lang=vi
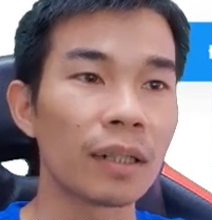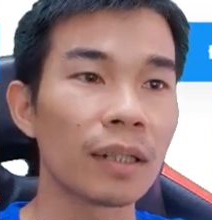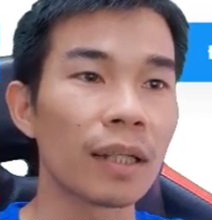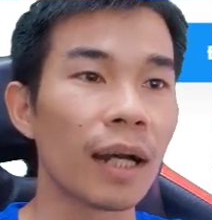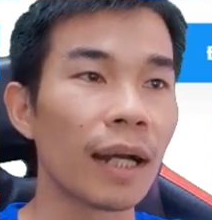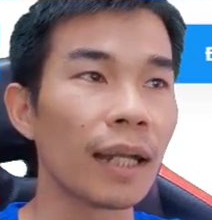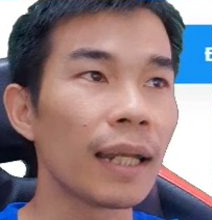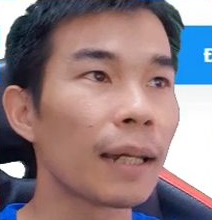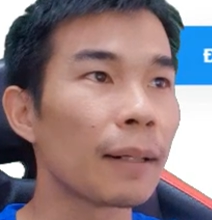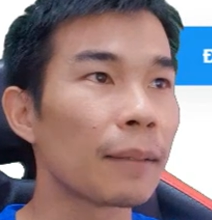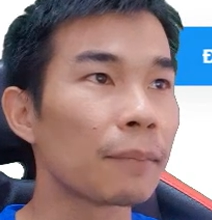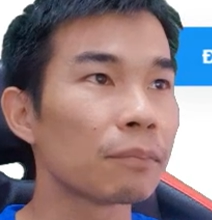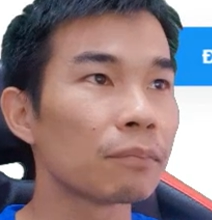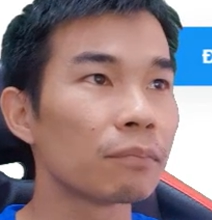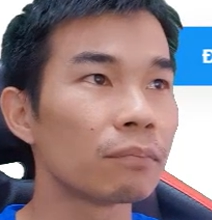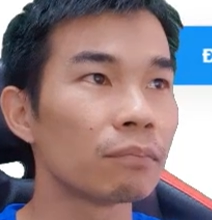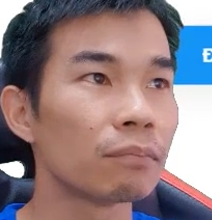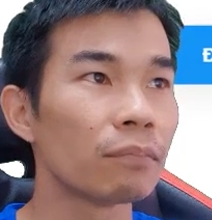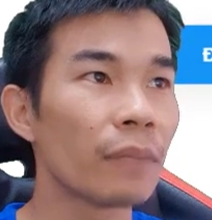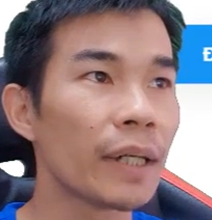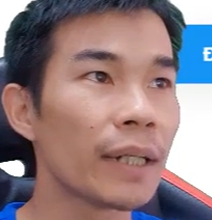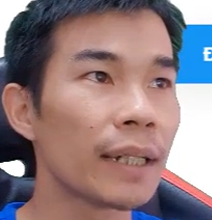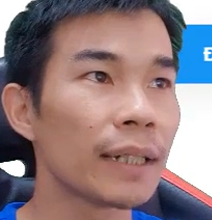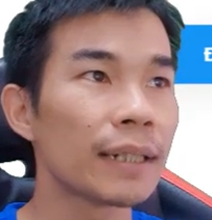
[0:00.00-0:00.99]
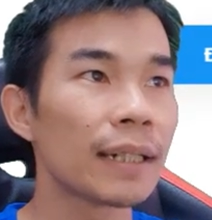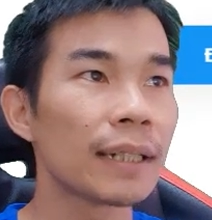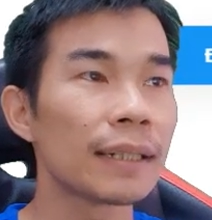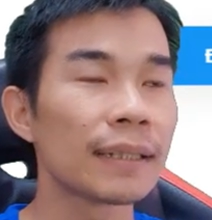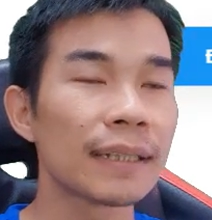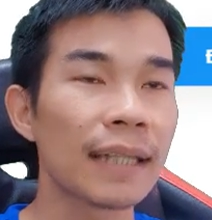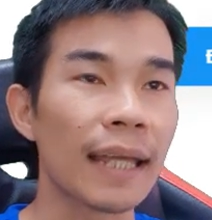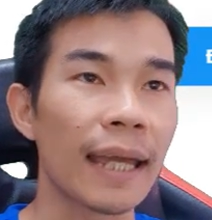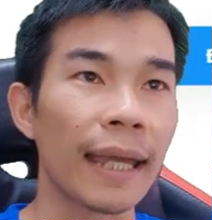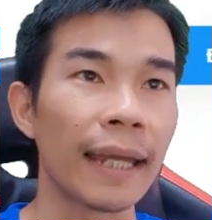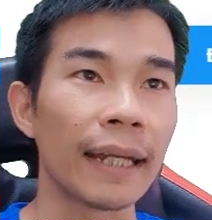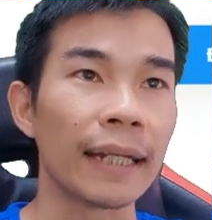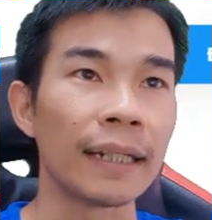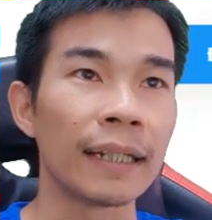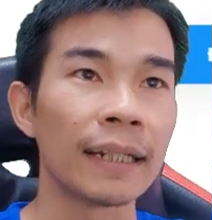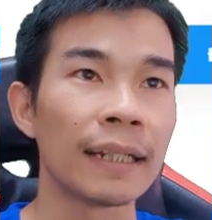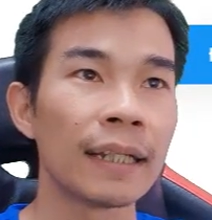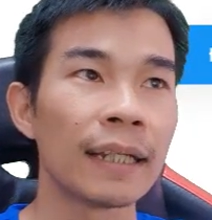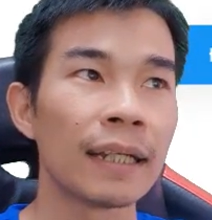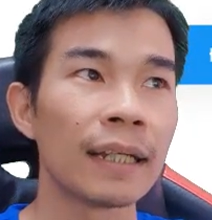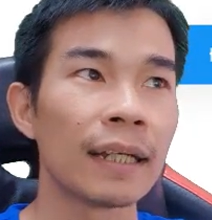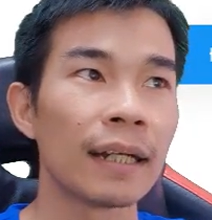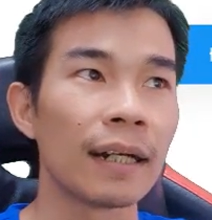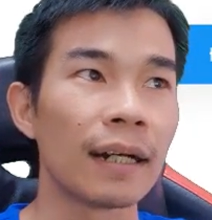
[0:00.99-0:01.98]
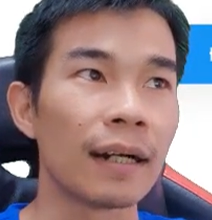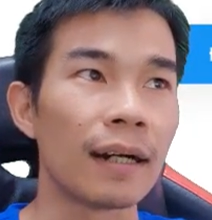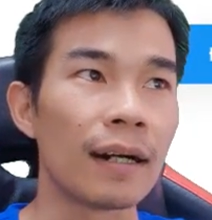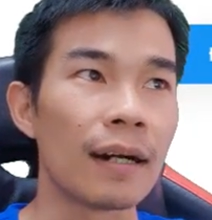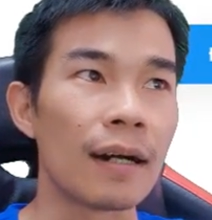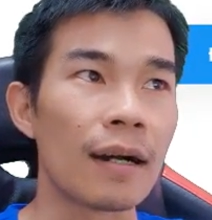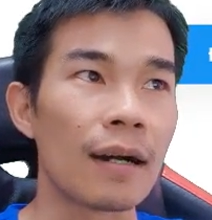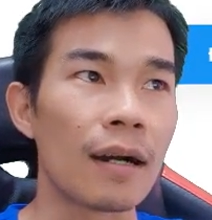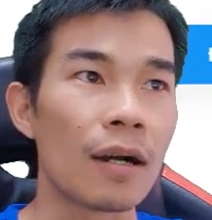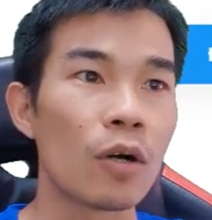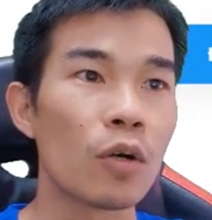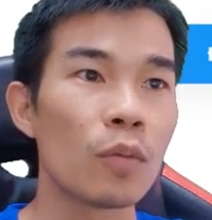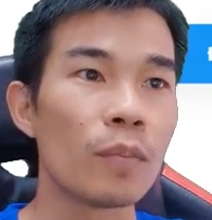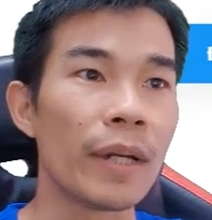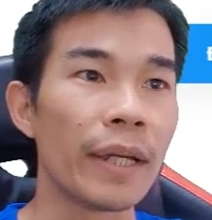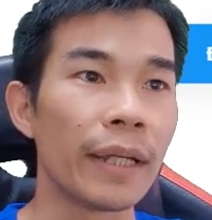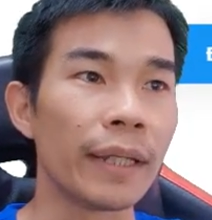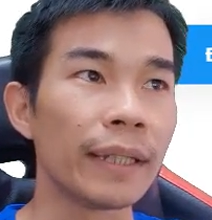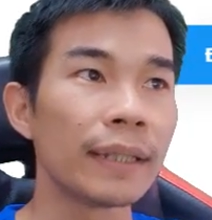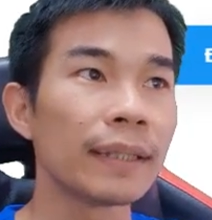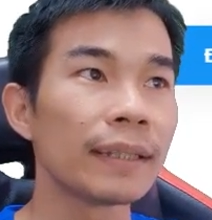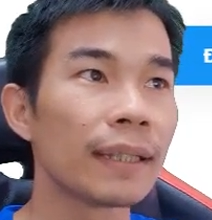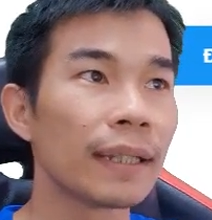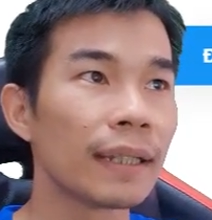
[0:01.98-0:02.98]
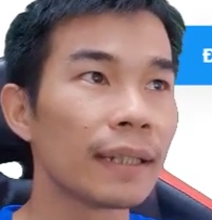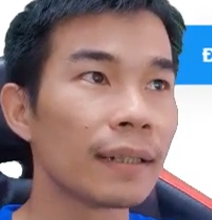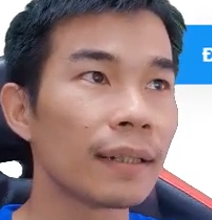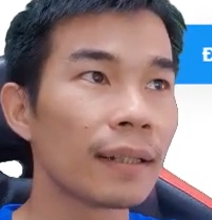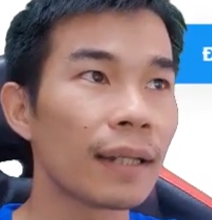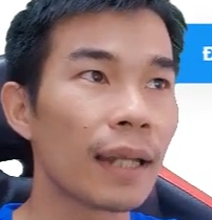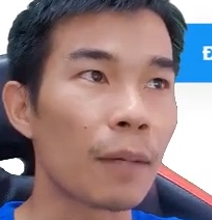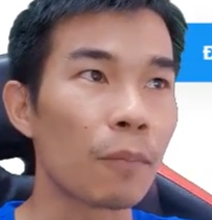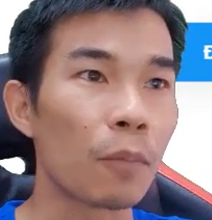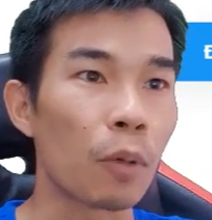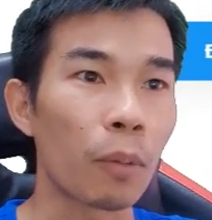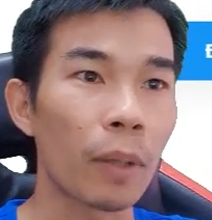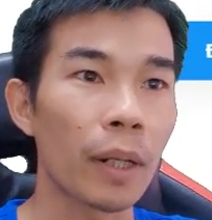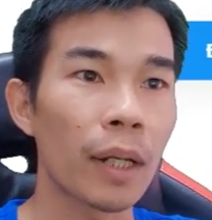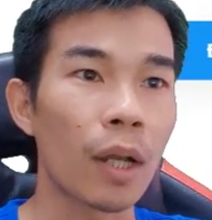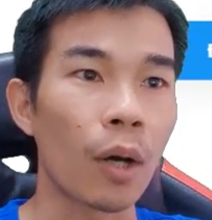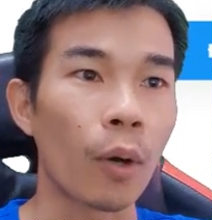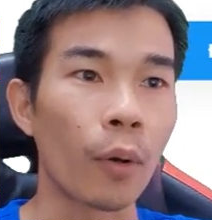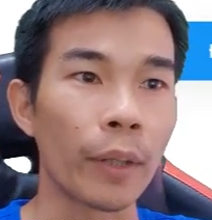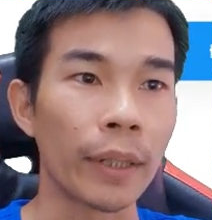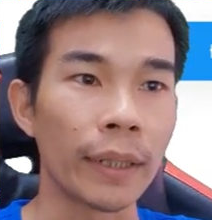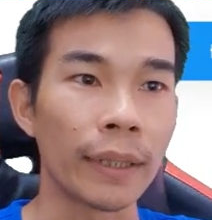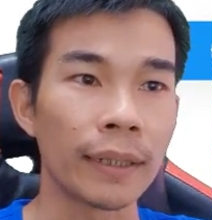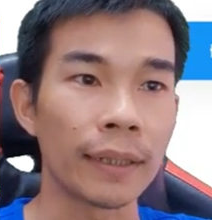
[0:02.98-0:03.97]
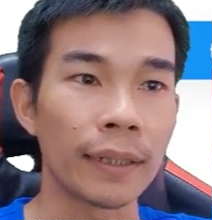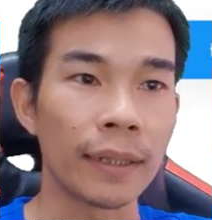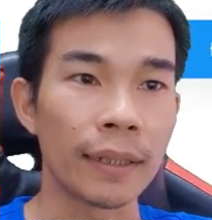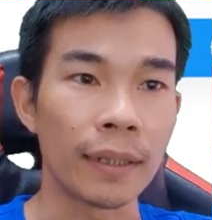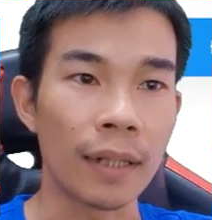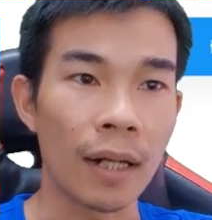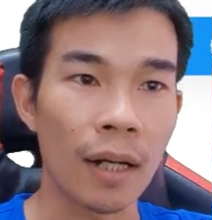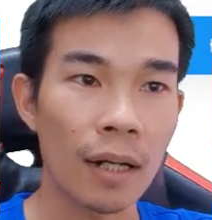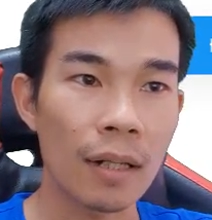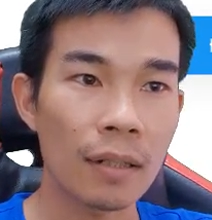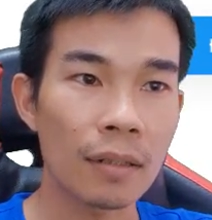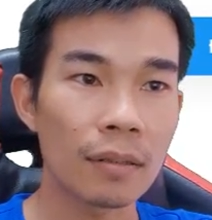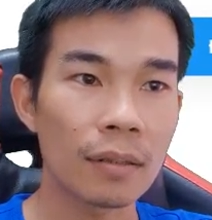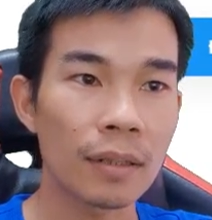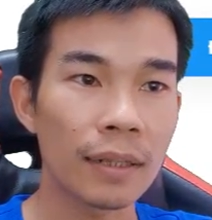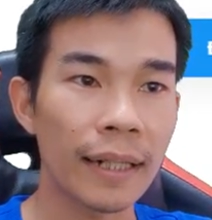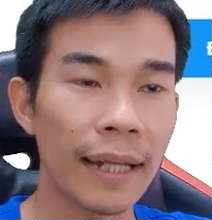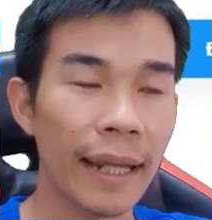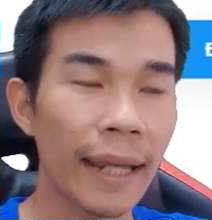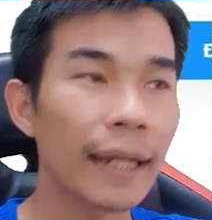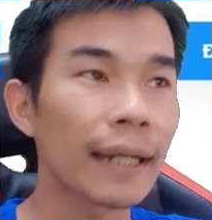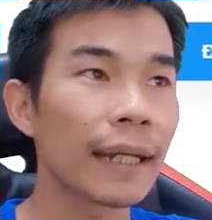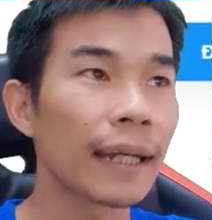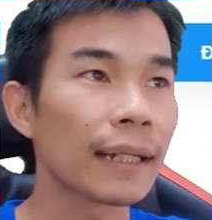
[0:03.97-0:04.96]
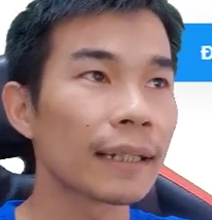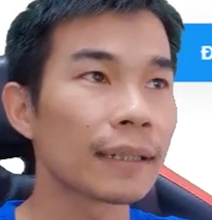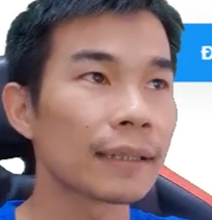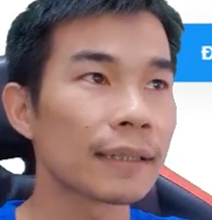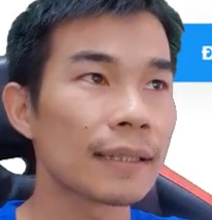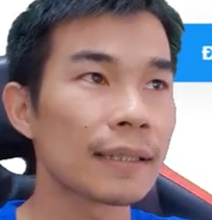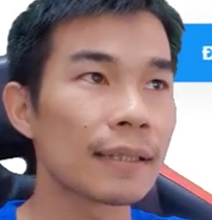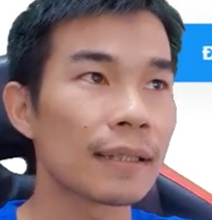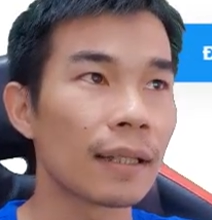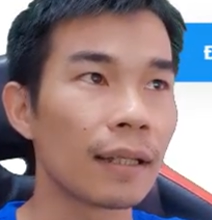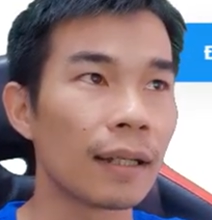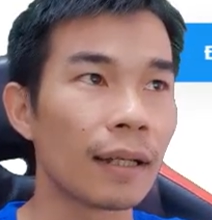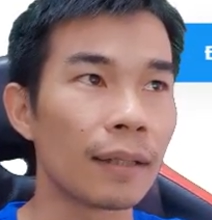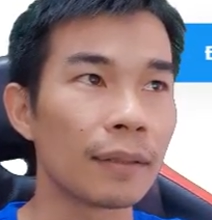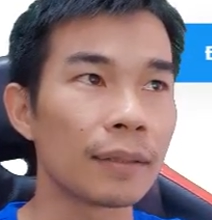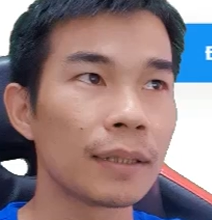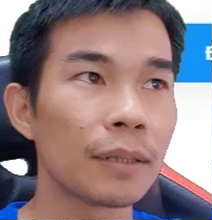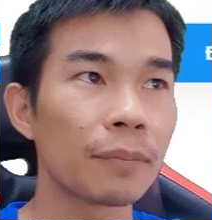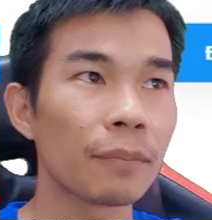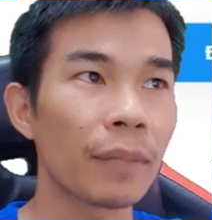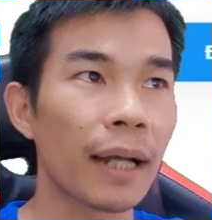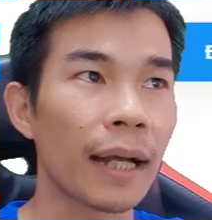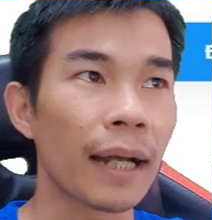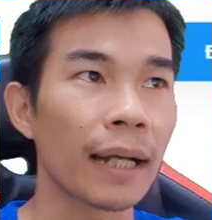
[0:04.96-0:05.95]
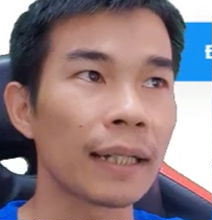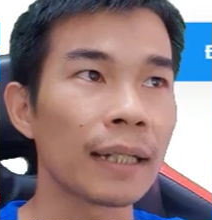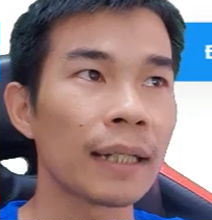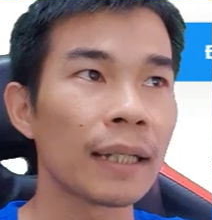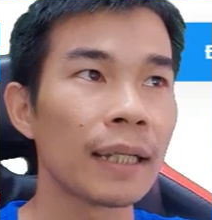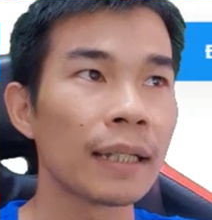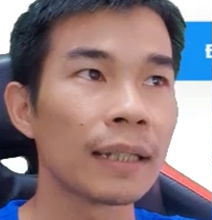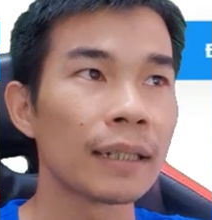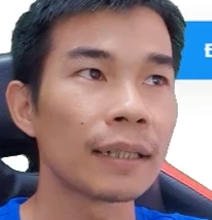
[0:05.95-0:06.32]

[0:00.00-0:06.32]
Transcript: Có thể là Pi ở trên sàn Huobi, XT đó là một cái loại gì đó nó khác ha, nhưng mà